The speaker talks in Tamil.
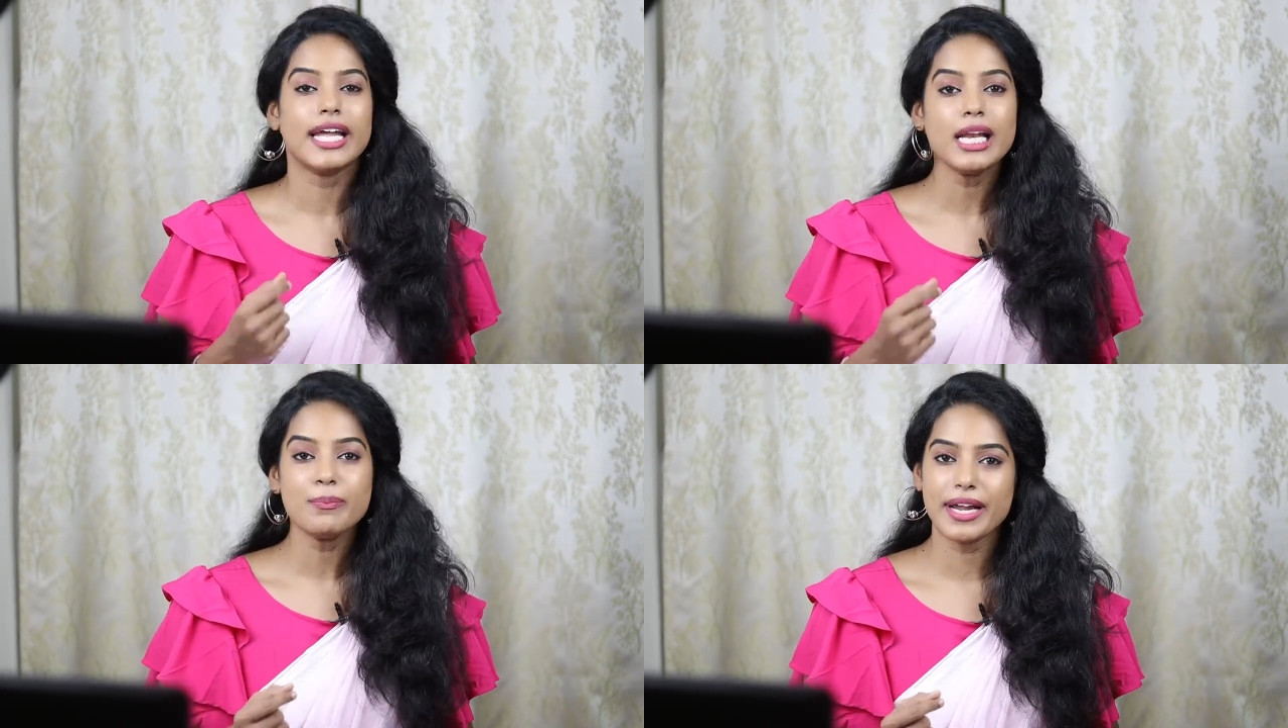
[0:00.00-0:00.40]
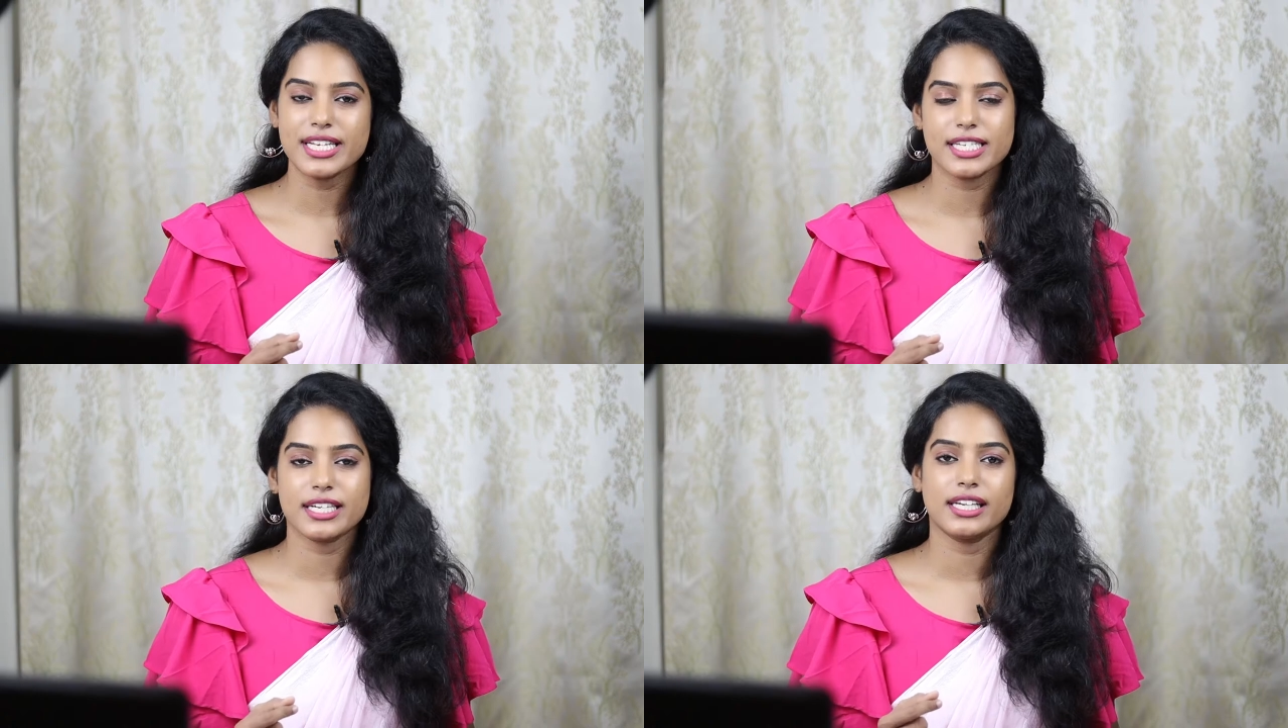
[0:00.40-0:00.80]
நெயில்
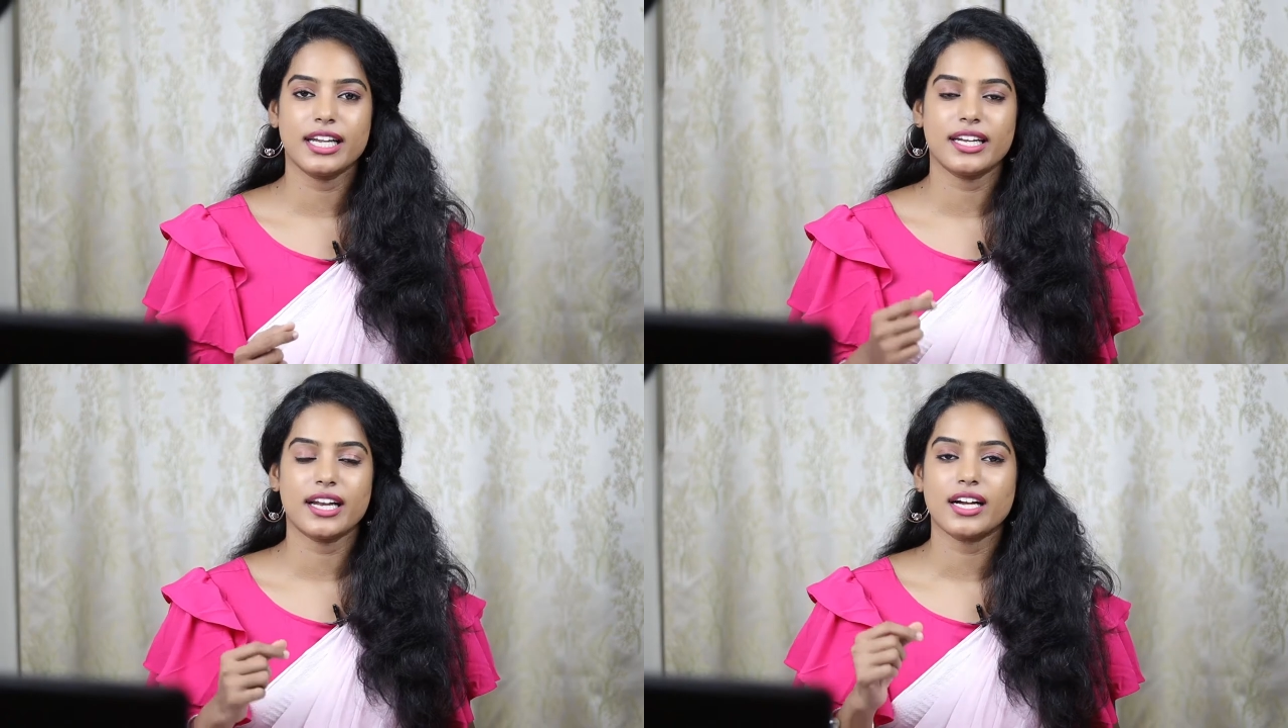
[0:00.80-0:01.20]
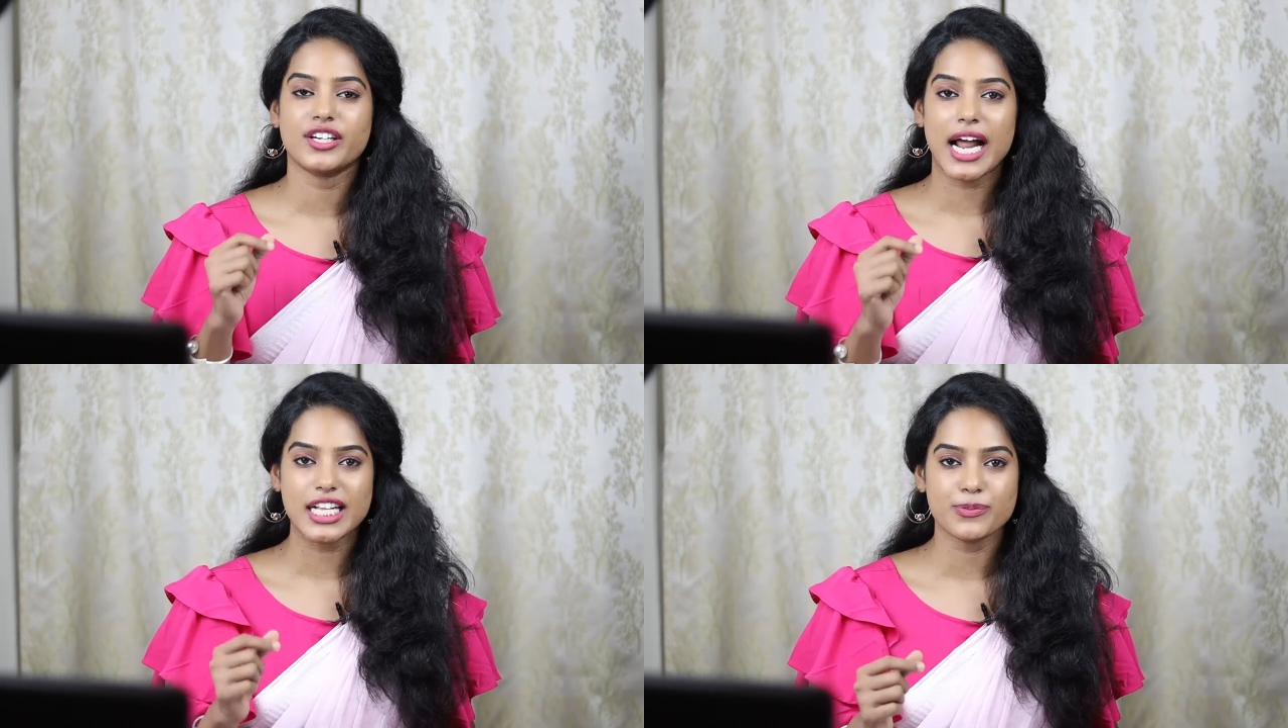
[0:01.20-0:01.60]
பெயிண்ட் இருக்குது இல்லைங்களா
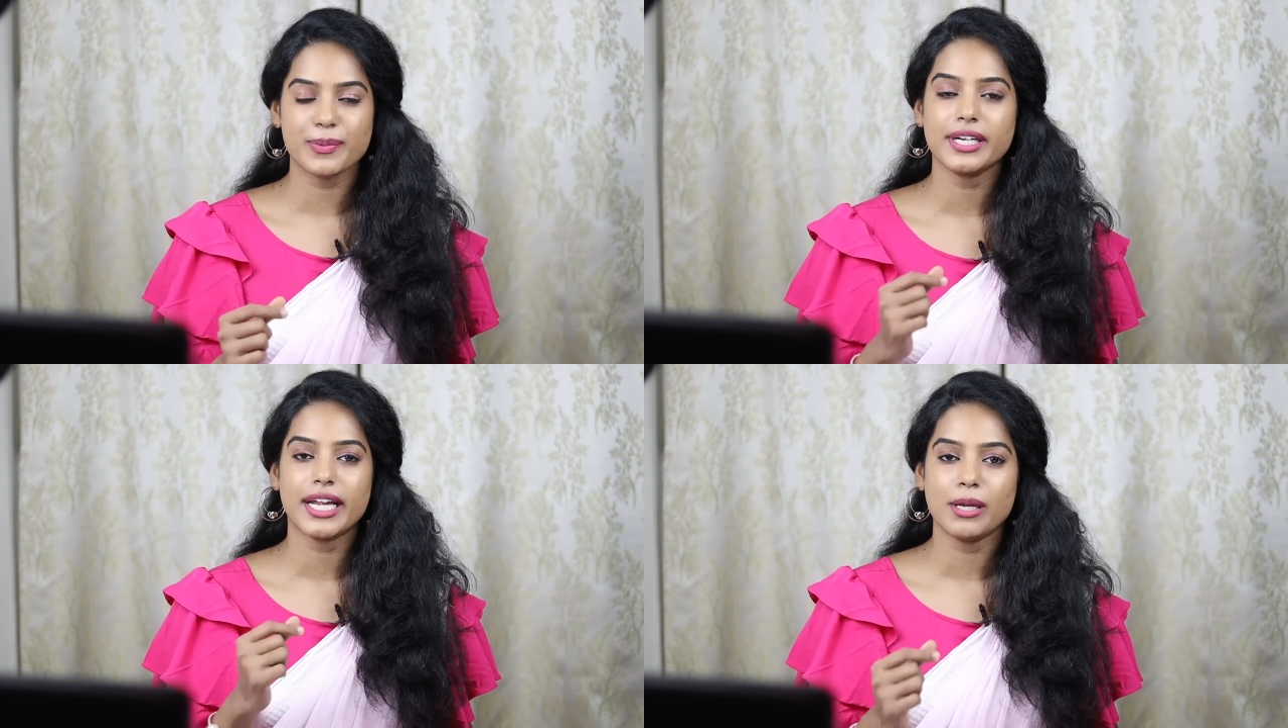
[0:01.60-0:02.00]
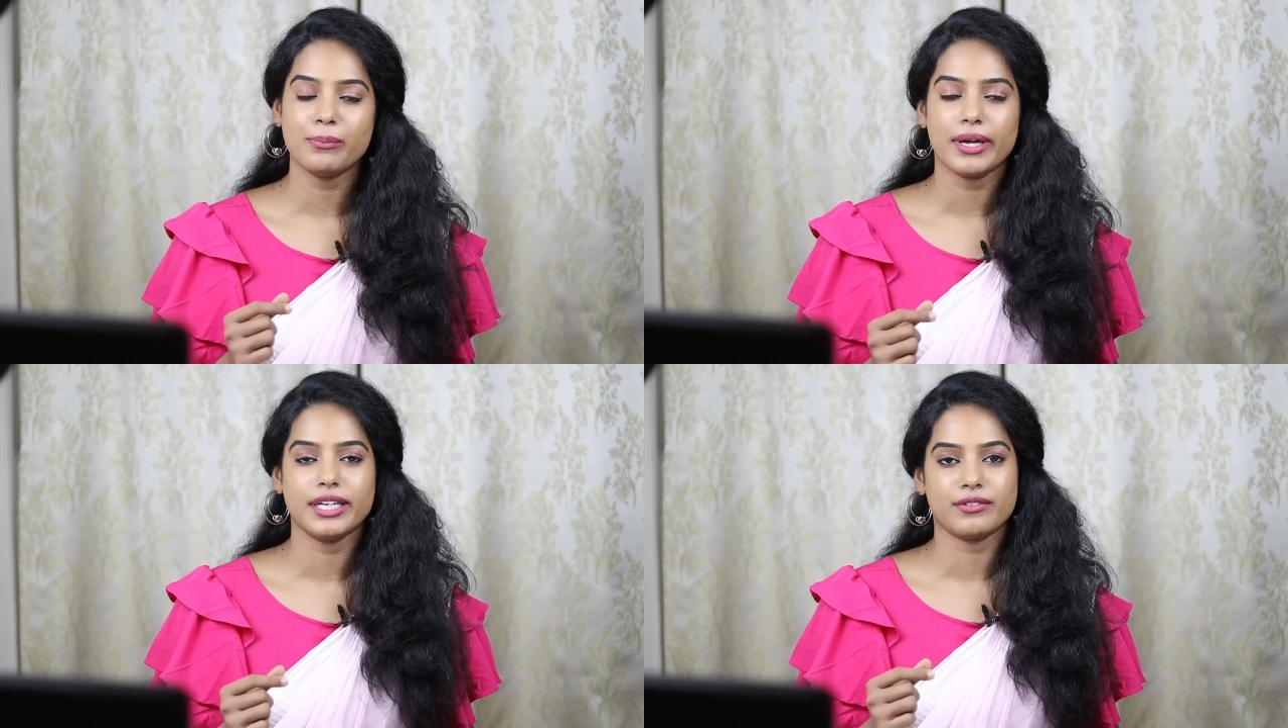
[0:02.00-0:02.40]
டிரான்ஸ்பரண்ட் நெயில்
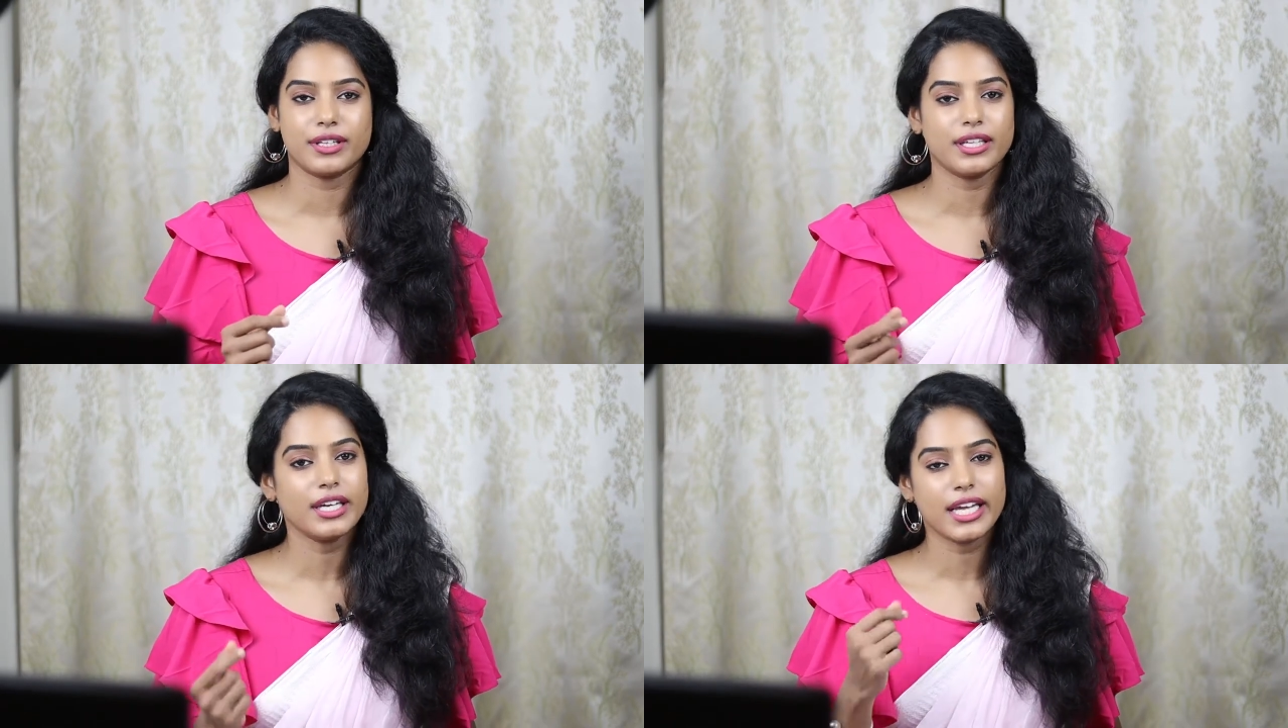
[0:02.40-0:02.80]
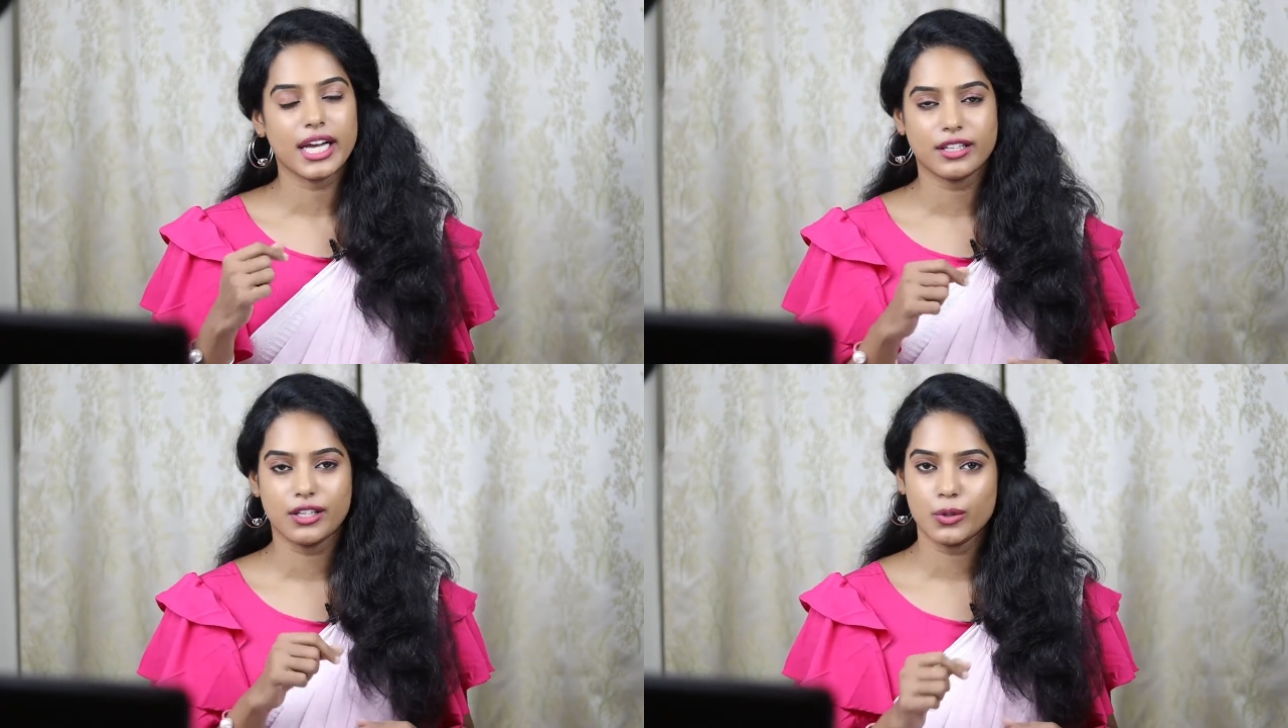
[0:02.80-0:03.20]
பெயிண்ட் வந்து
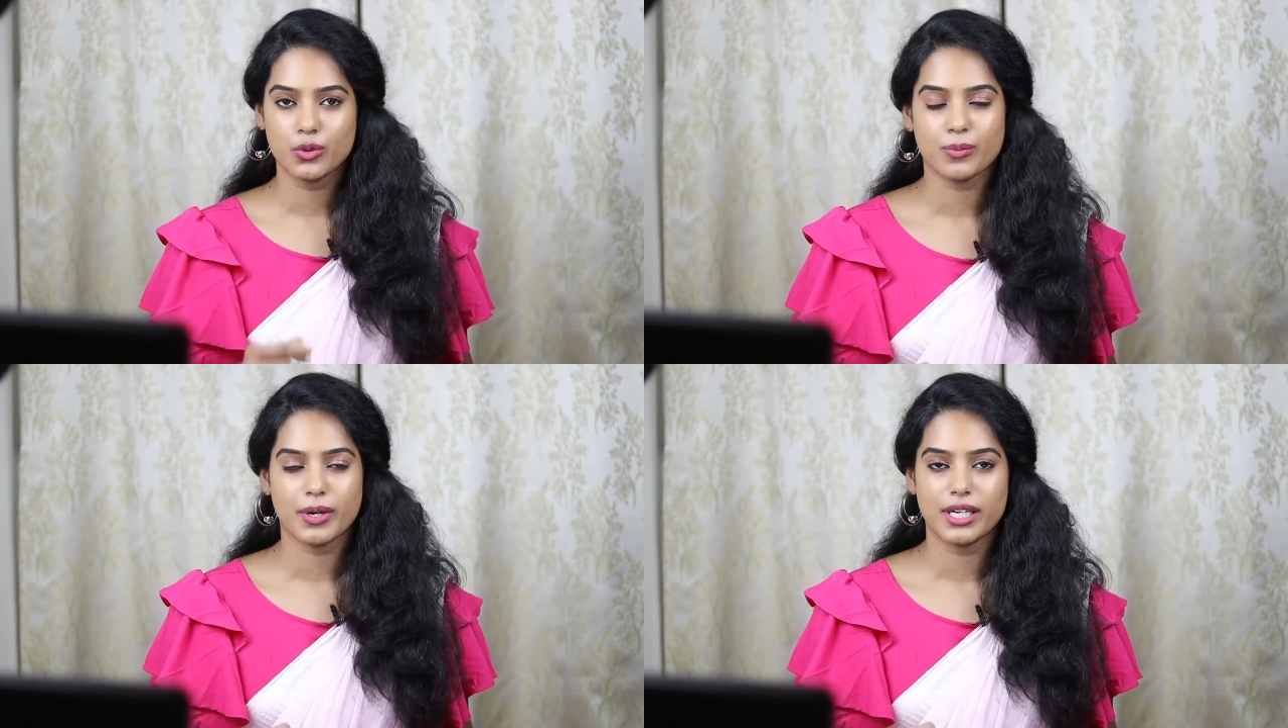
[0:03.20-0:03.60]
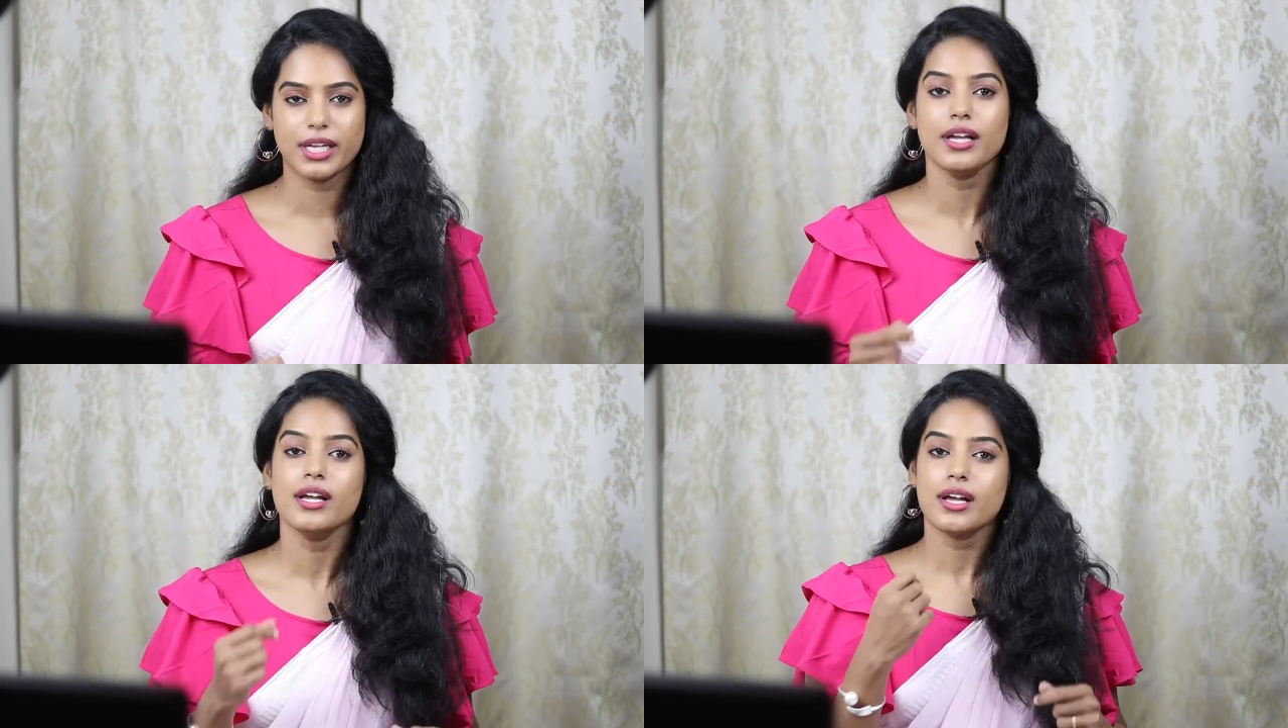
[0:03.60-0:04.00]
நீங்கள் அதை யூஸ் பண்ணி